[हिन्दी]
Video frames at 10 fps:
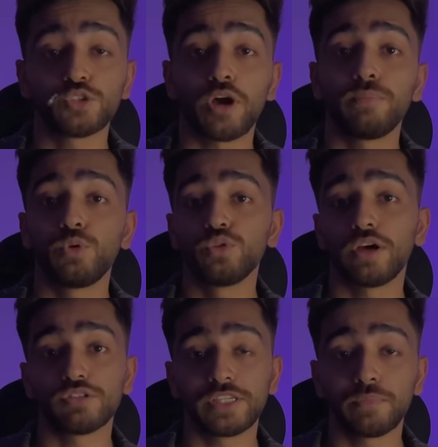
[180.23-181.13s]
सो आप टू
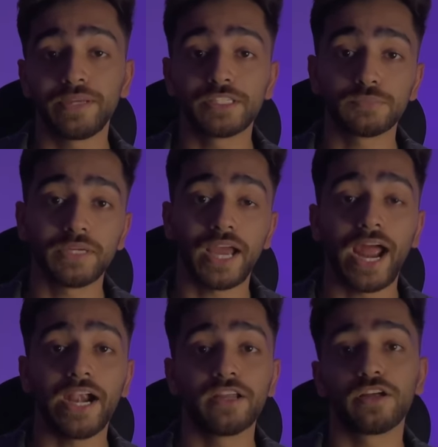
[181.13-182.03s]
थाउजेंड भी इसमें
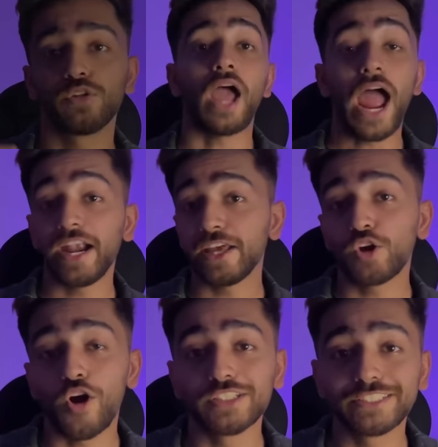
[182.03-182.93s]
एड कर दो एंड एक
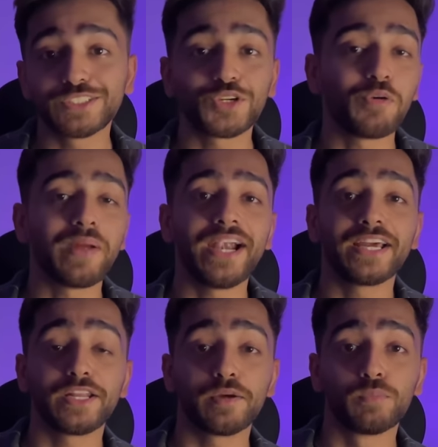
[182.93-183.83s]
और चीज तो हम एड
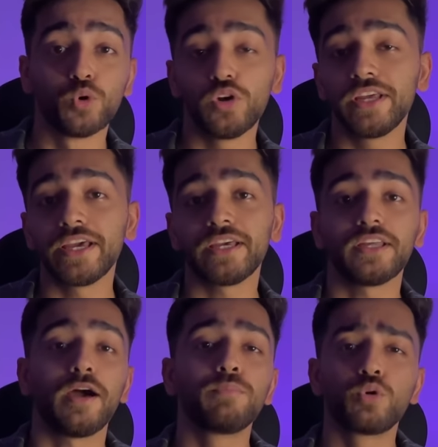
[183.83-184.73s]
करना भूल गए
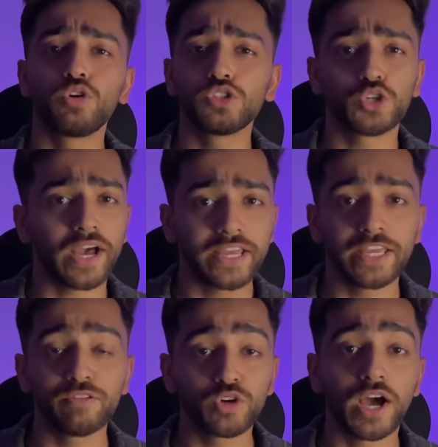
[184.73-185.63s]
अब कुक जो
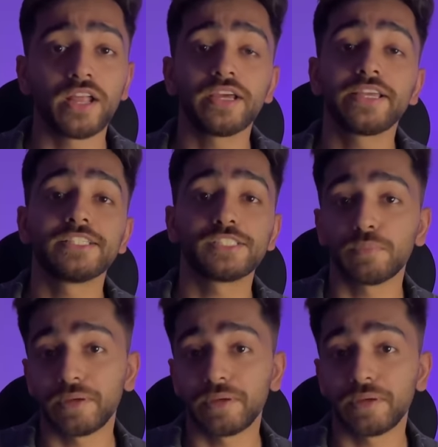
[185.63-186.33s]
आएगी वो खाना किससे